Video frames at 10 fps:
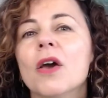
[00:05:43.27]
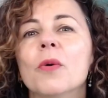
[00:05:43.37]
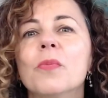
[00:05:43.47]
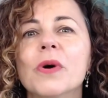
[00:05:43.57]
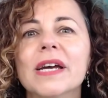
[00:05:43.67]

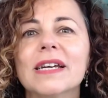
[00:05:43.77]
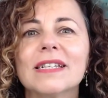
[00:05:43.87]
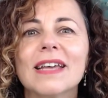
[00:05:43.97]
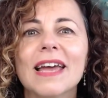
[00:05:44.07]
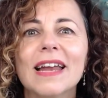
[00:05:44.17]

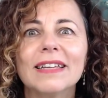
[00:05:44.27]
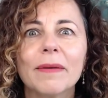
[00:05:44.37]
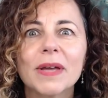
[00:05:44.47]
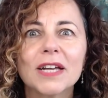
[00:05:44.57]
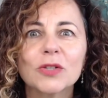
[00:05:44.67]
pues él
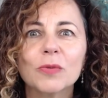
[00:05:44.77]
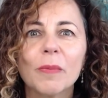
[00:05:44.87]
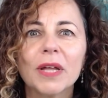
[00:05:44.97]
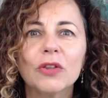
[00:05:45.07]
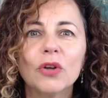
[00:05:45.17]
también en su
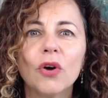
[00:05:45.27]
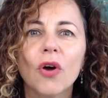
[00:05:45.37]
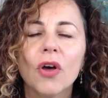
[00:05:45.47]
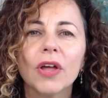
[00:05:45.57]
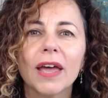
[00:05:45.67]
momento
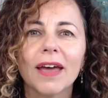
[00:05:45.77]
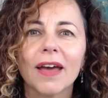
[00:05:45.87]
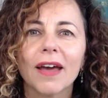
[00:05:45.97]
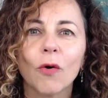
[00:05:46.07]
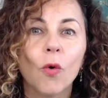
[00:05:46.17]

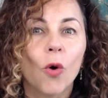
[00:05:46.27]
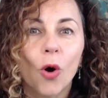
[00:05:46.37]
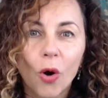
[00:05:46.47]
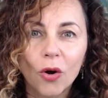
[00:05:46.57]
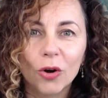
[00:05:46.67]
eh,
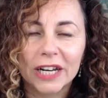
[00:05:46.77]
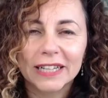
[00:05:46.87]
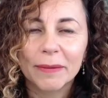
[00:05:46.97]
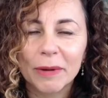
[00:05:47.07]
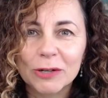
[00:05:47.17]
jugó con el
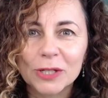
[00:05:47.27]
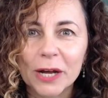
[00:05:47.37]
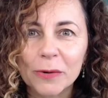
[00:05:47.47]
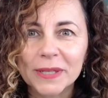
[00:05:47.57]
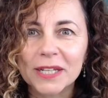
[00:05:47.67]
tema de los
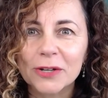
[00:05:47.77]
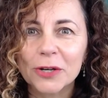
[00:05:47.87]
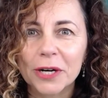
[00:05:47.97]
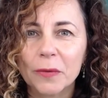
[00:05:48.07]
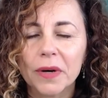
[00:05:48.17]
aromas y de
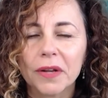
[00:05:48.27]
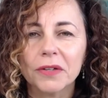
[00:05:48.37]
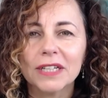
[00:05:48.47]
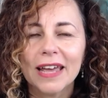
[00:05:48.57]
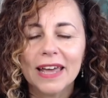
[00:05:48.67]
los
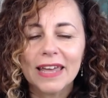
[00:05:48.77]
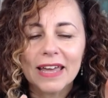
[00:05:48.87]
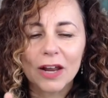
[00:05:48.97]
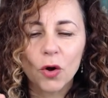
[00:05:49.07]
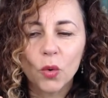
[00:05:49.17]
recuerdos y
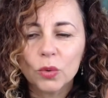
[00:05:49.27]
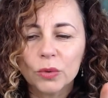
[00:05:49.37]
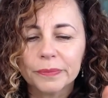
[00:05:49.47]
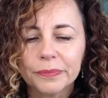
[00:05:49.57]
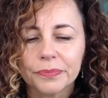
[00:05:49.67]
creó
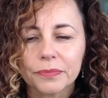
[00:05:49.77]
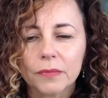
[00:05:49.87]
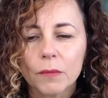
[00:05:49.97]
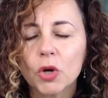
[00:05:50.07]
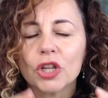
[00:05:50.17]
un,
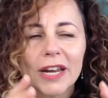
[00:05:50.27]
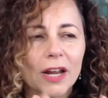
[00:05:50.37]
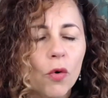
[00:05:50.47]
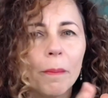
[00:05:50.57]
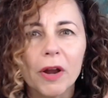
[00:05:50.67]
bueno,
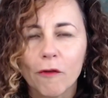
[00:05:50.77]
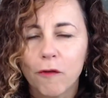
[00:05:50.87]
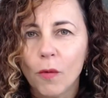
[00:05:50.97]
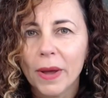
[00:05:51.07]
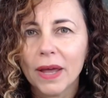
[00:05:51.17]
creó un
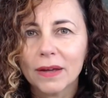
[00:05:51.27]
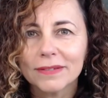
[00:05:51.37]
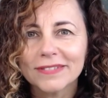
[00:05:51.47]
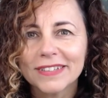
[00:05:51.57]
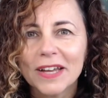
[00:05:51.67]
perfume,
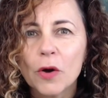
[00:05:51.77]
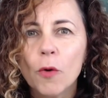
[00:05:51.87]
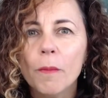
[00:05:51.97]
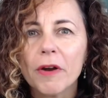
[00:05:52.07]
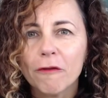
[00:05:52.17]

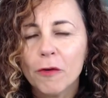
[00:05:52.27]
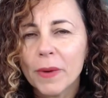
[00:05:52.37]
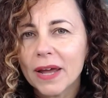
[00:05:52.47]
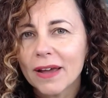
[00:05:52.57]
un perfume